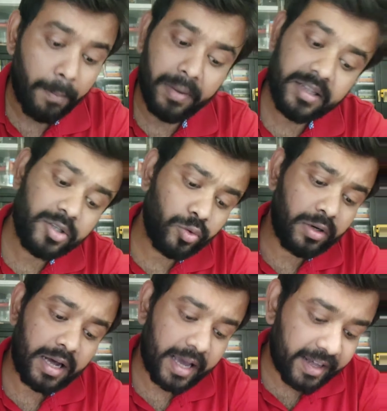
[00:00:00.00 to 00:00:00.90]
मत
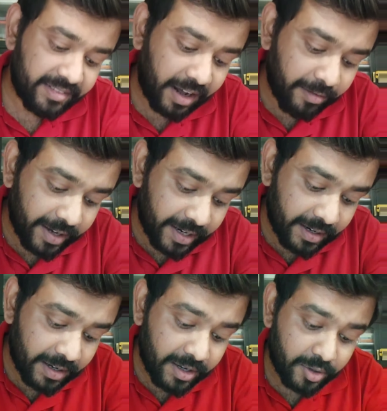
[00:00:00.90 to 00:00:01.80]
चुनना ऐसा
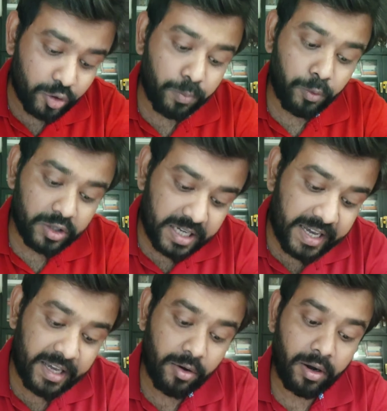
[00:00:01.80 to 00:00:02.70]
वर जो
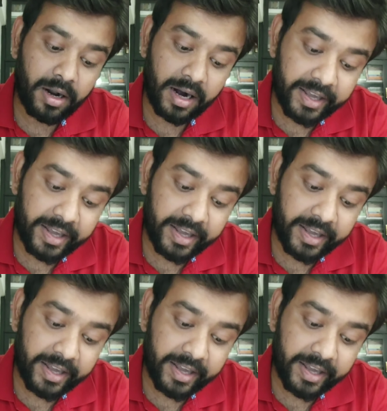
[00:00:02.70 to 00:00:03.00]
पोचई और